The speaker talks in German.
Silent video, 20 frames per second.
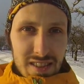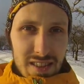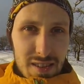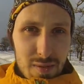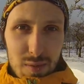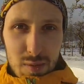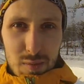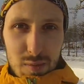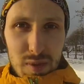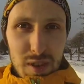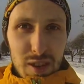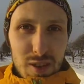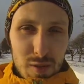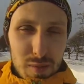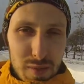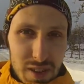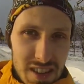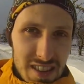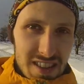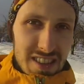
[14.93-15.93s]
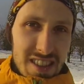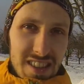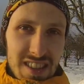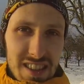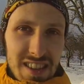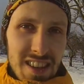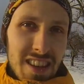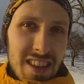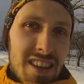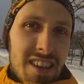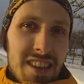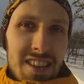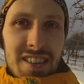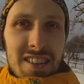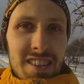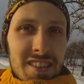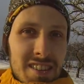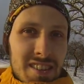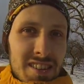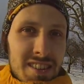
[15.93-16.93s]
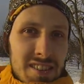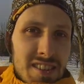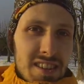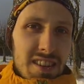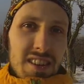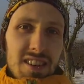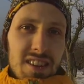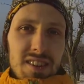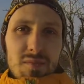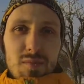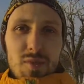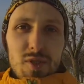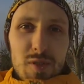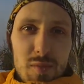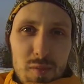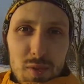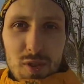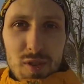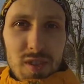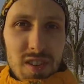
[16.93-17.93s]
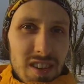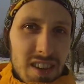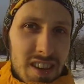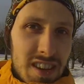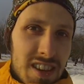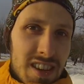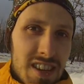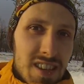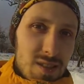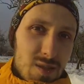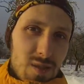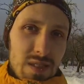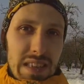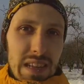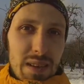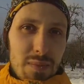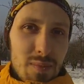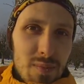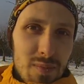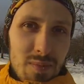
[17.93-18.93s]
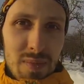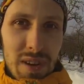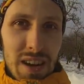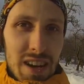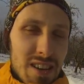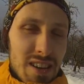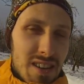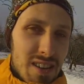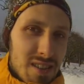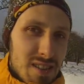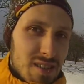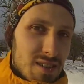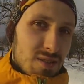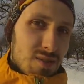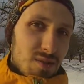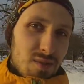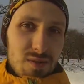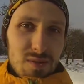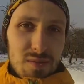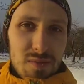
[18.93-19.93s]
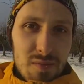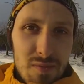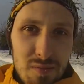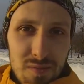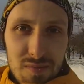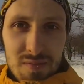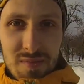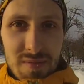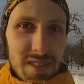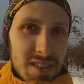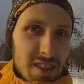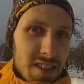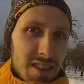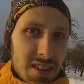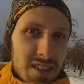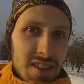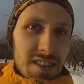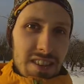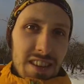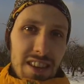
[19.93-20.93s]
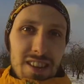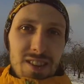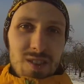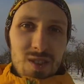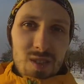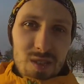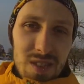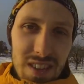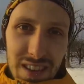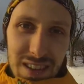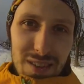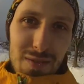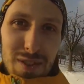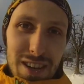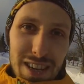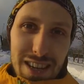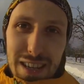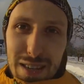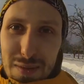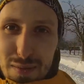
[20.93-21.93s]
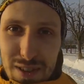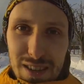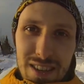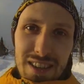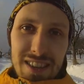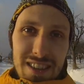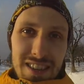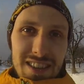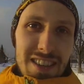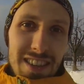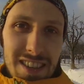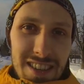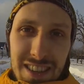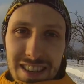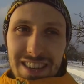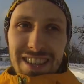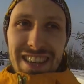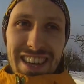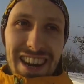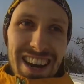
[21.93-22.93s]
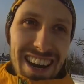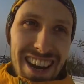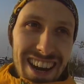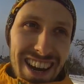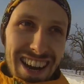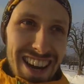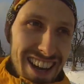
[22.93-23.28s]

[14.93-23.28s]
Damit man noch mein Gesicht sieht. Ja, moin moin zusammen. Also, also sagen wir ja nicht mehr. Egal.